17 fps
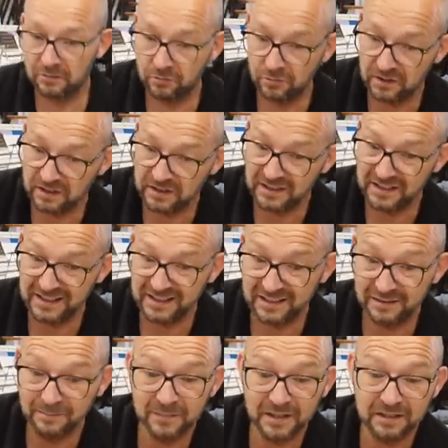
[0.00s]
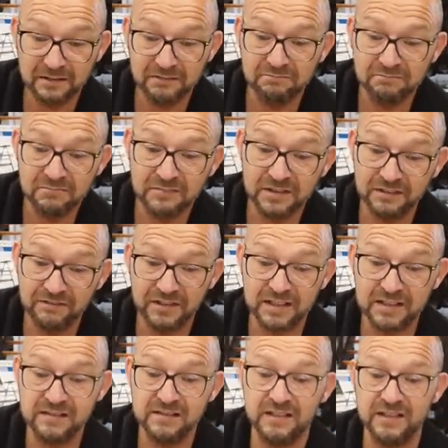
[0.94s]
natürlich nicht immer den
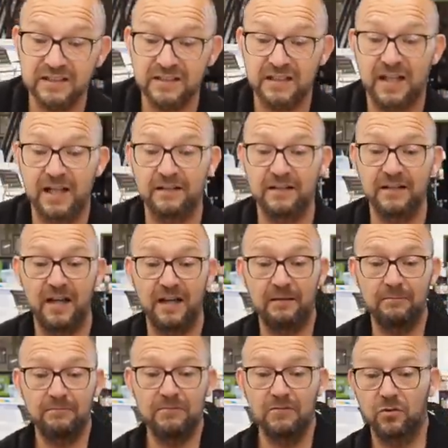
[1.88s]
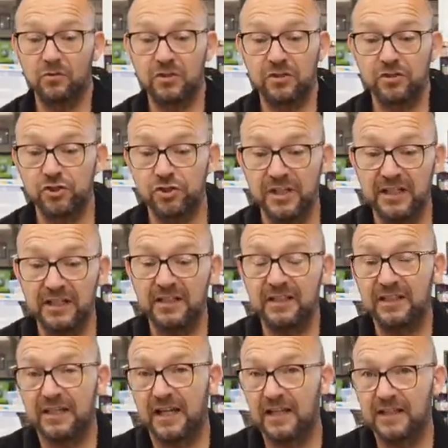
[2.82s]
Wechselrichter anhaben oder
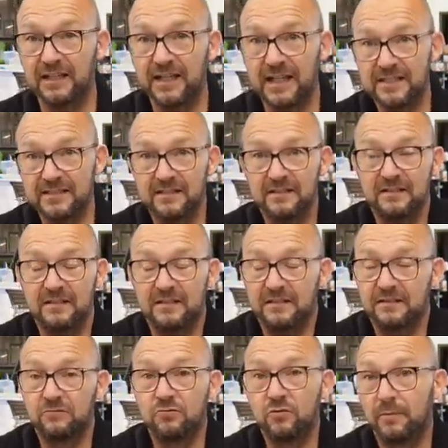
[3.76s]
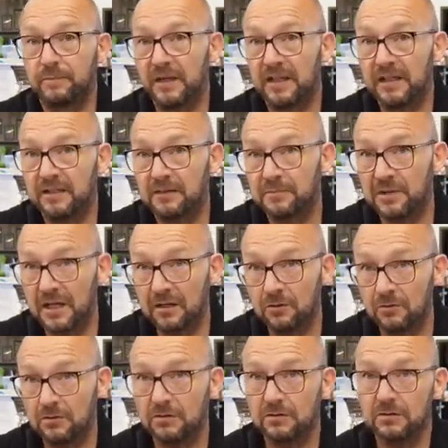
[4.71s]
ständig anlassen, nur bei
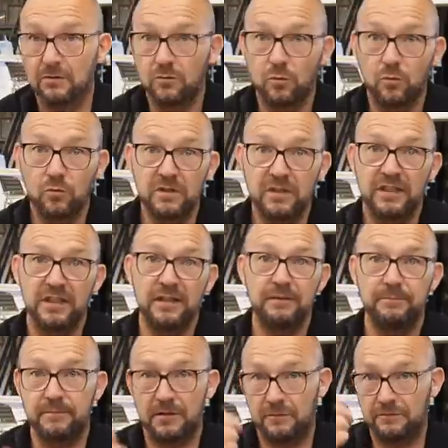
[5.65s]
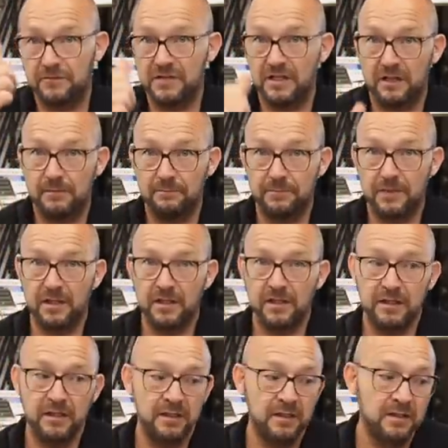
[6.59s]
Gebrauch oder eben auf
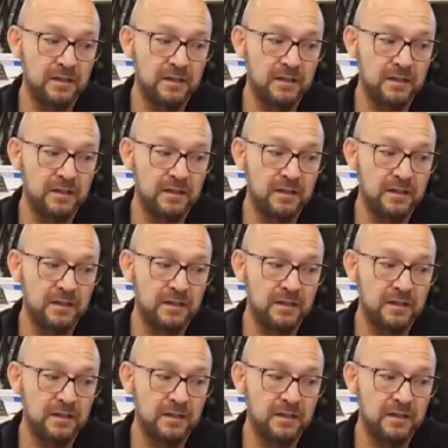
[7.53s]
Standby.